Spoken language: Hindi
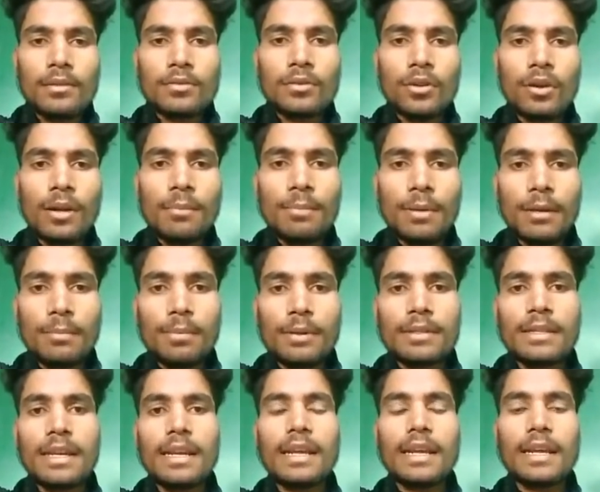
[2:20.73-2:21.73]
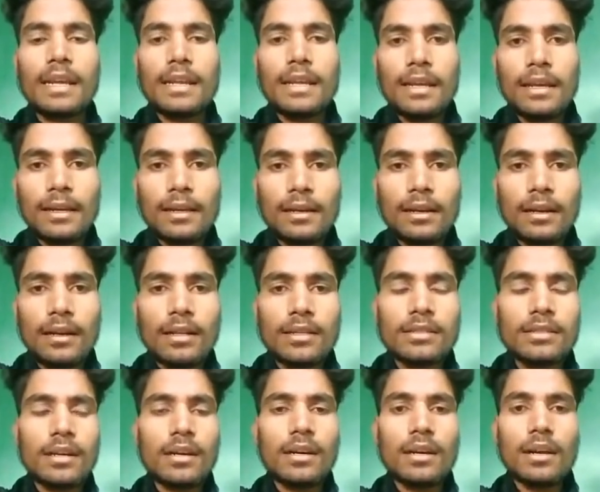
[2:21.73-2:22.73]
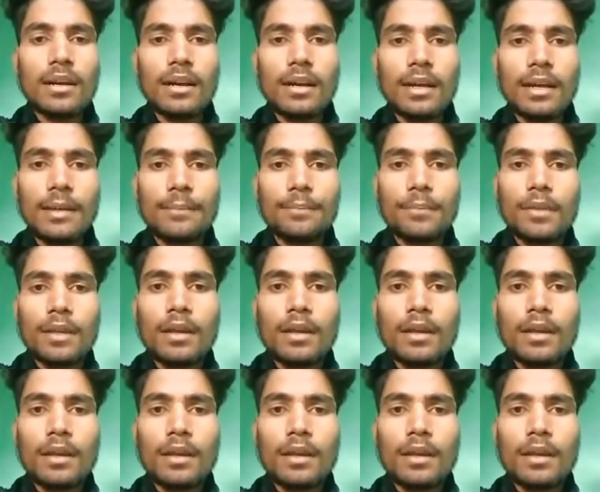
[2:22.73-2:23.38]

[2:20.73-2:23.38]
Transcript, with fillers: जो है पेपर देने के लिए कहा जा रहा है